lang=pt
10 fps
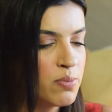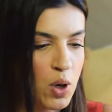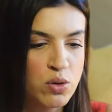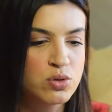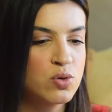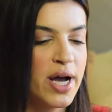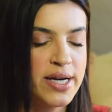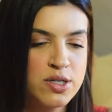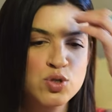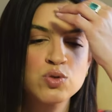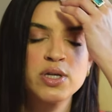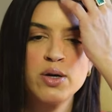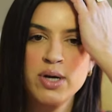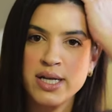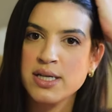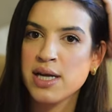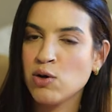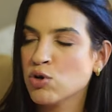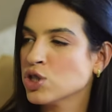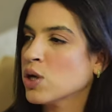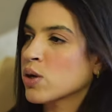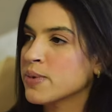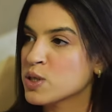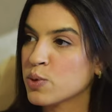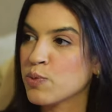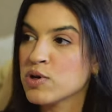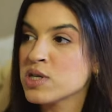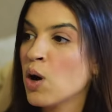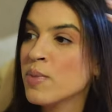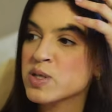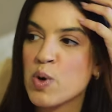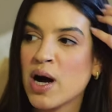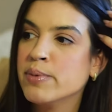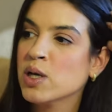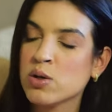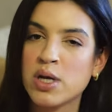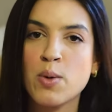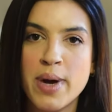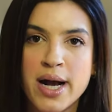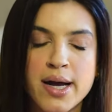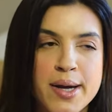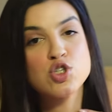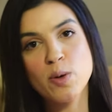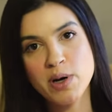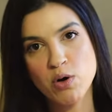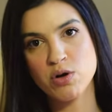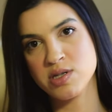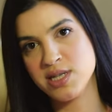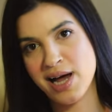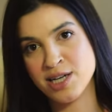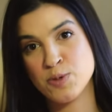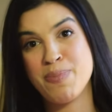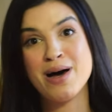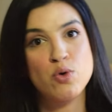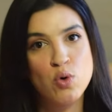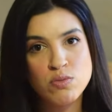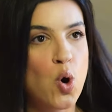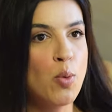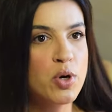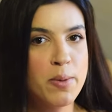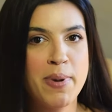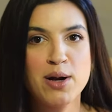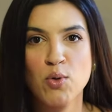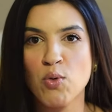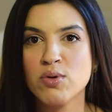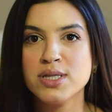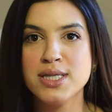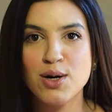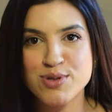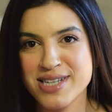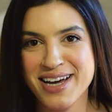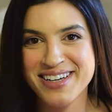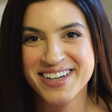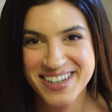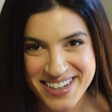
ponto, é isso, tenho queda até hoje, não na mesma proporção, mas meu cabelo eu tenho mega hair. Sobre a oleosidade, parou. Como que parou? Não sei.